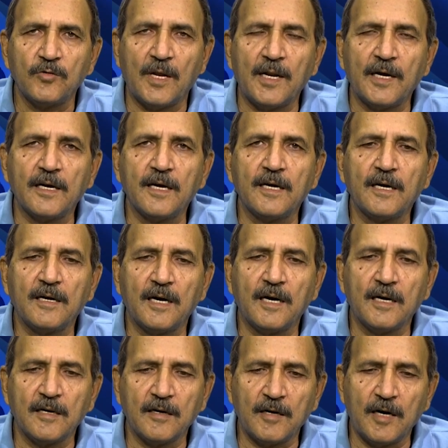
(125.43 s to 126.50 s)
तो हालांकि
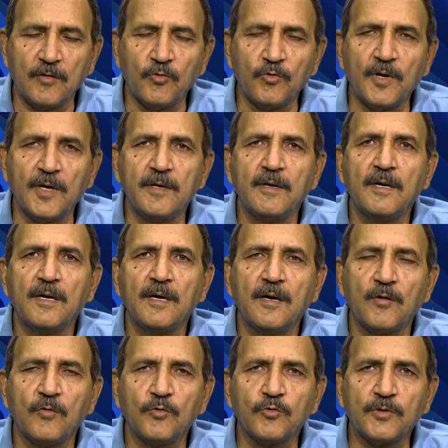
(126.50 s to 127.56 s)
कानूनन
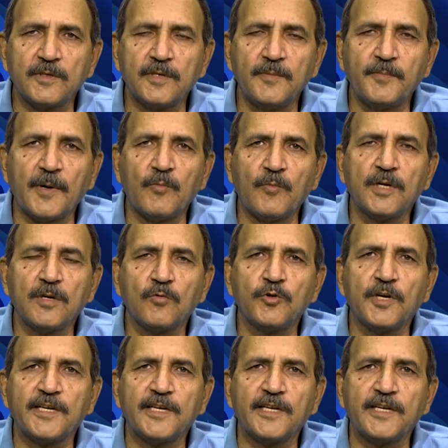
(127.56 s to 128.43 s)
उसकी प्रमोशन